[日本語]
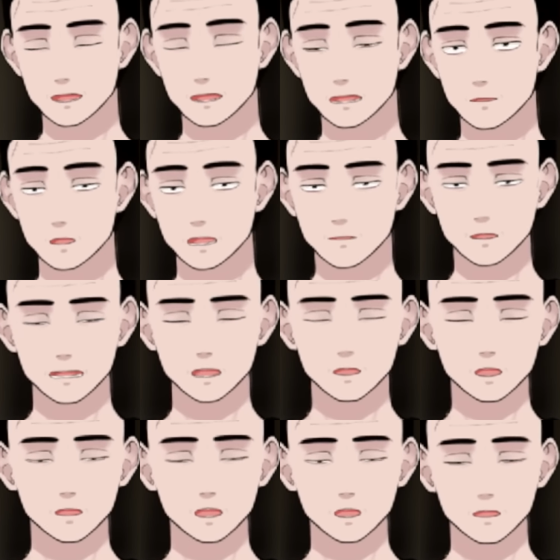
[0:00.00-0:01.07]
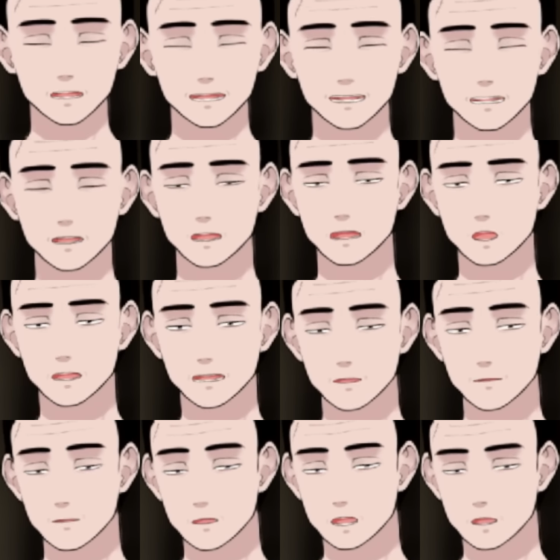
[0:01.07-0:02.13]
ね。そうすると、誰それさんの
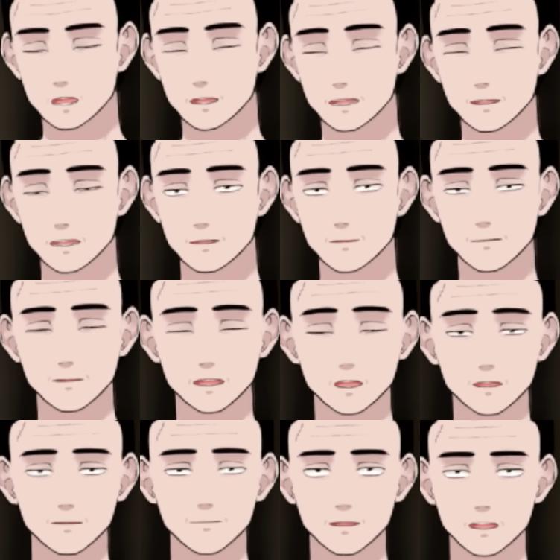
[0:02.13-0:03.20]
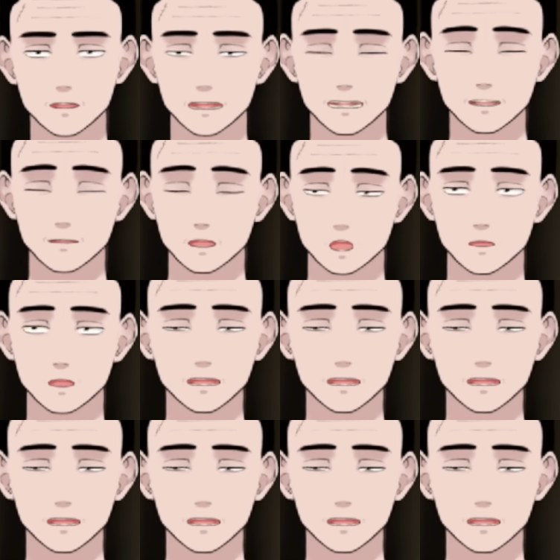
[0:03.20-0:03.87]
喋り方に似てますねとか、こう。